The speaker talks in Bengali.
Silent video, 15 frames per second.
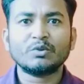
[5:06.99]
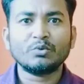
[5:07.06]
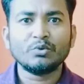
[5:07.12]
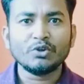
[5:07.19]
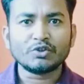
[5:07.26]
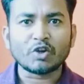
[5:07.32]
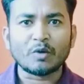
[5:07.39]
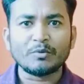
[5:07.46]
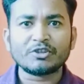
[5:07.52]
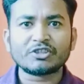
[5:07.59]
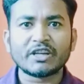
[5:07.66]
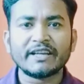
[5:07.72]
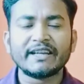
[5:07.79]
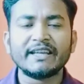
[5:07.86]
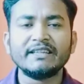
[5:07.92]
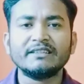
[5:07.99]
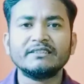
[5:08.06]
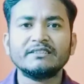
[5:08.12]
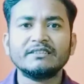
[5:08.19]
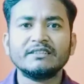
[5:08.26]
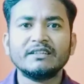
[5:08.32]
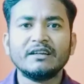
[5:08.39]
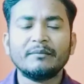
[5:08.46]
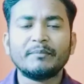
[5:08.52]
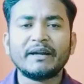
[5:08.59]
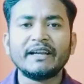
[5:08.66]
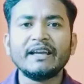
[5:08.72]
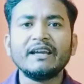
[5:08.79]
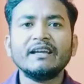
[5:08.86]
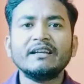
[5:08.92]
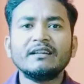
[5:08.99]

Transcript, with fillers: কোনো সমস্যাই নেই মানে